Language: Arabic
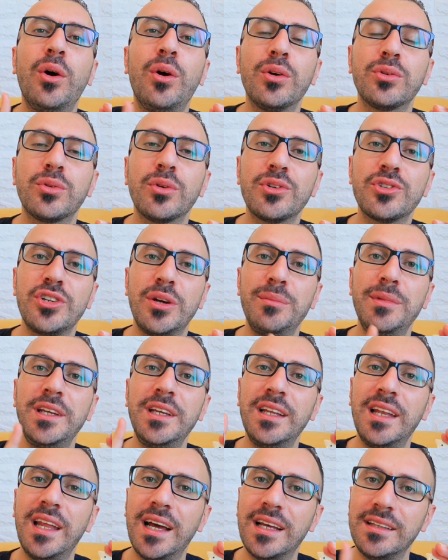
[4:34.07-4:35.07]
عطر
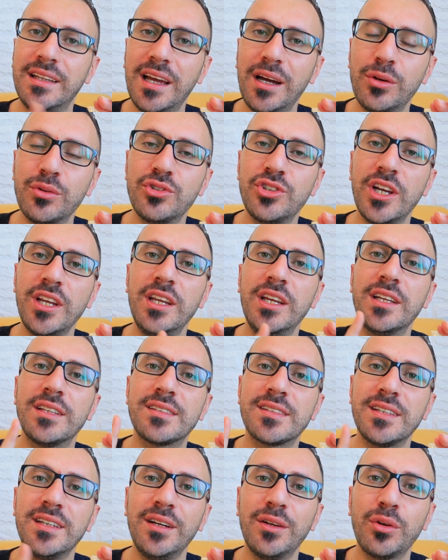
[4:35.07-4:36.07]
جميل أداؤه جيد
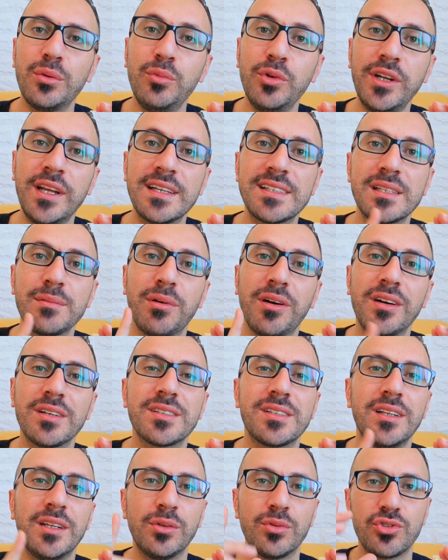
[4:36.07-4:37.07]
سعره مناسب
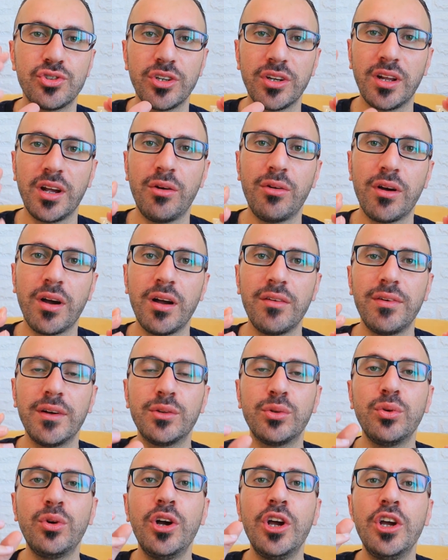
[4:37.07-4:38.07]
خاصة أن الشركة
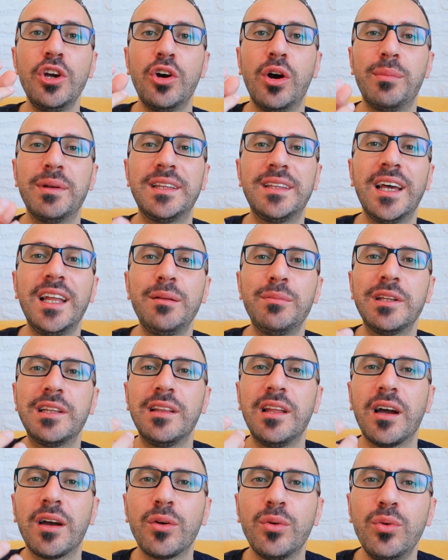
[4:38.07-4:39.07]
وقفته وبالتالي
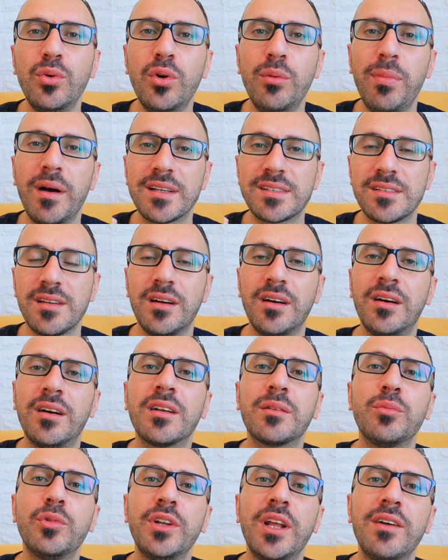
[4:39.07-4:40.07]
بتلاقوه
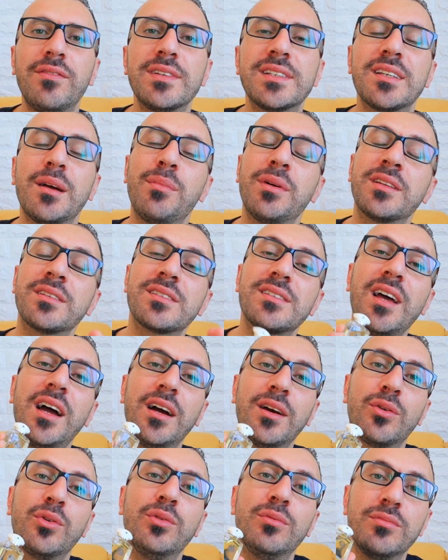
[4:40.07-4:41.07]
بأسعار منافسة
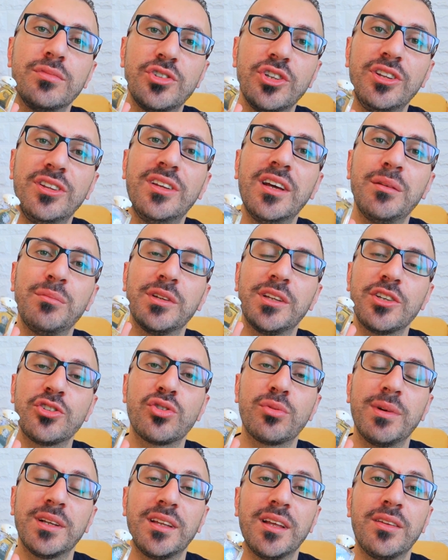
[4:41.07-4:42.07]
بنصحكم جدا
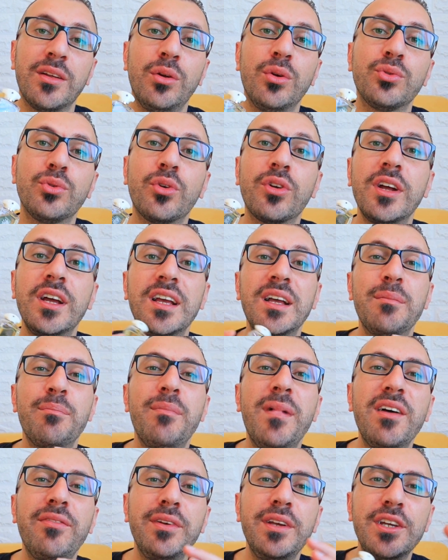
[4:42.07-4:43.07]
بتجربة هذا العطر
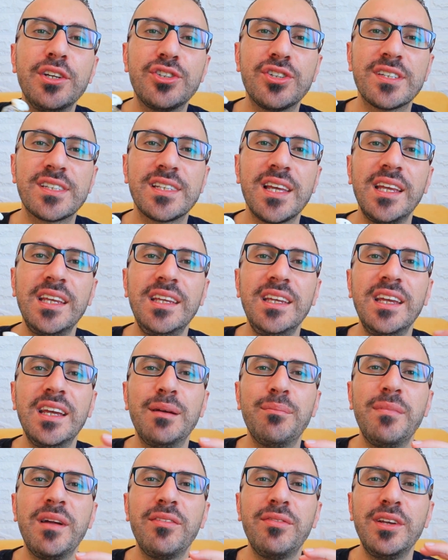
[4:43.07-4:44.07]
ما في إشي سيء
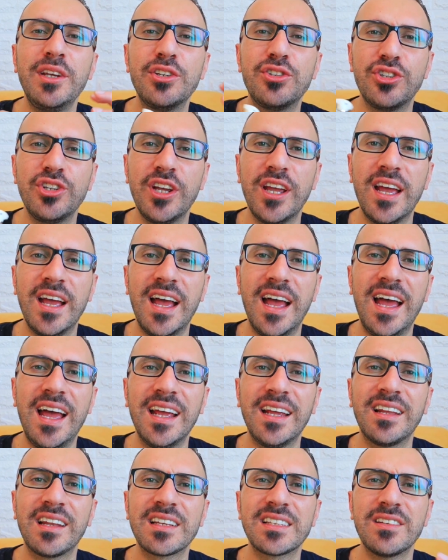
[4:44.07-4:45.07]
ما في إشي
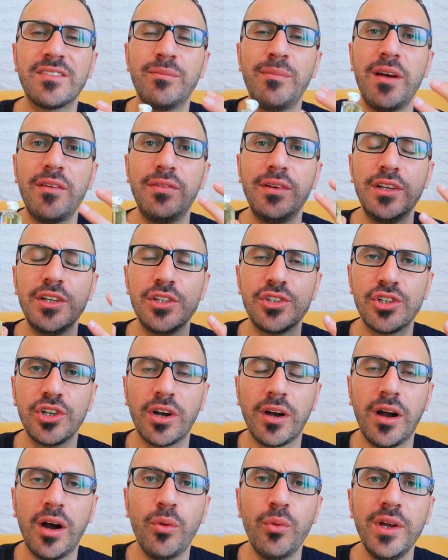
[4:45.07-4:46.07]
أجرسيف ما في إشي
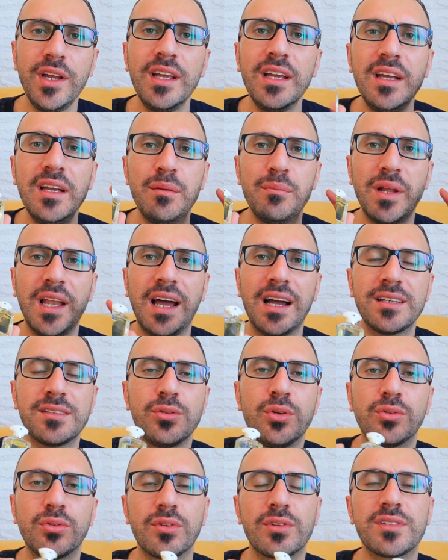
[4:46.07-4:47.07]
قوي
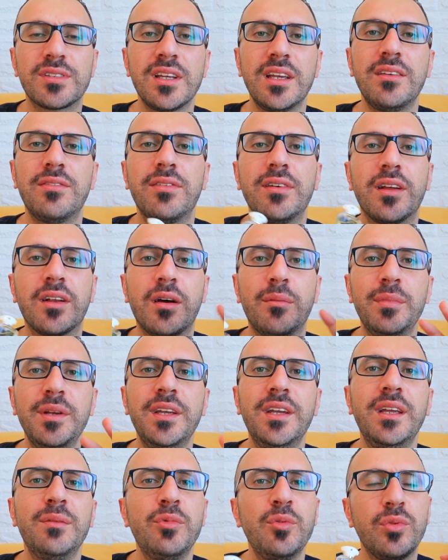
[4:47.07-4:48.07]
بالعكس عطر صيفي
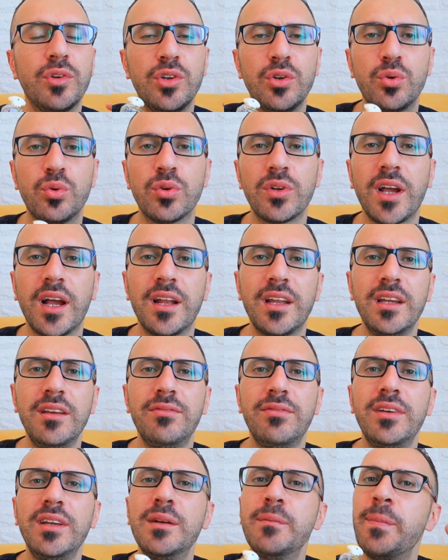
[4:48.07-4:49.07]
ربيعي ممكن يكون
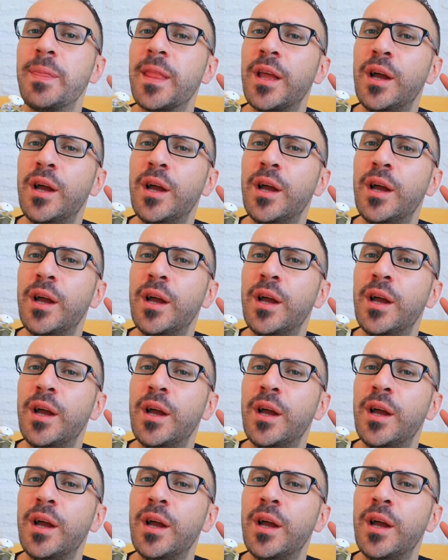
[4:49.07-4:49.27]
خريفي